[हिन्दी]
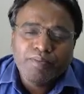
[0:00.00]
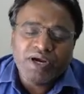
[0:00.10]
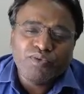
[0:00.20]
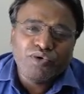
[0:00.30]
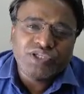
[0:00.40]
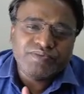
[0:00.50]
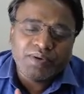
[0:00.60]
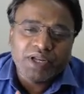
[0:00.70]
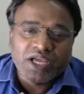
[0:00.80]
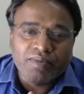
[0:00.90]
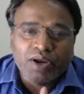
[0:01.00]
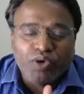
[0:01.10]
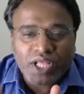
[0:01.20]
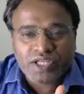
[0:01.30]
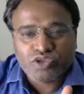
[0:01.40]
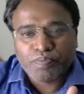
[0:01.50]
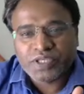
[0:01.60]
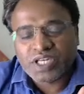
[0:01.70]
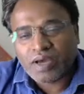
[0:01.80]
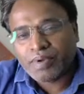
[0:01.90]
बट वो सब जब रिकवर हो जाता है तो
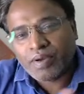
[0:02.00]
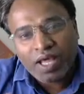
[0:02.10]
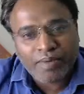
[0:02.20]
पिछले अभी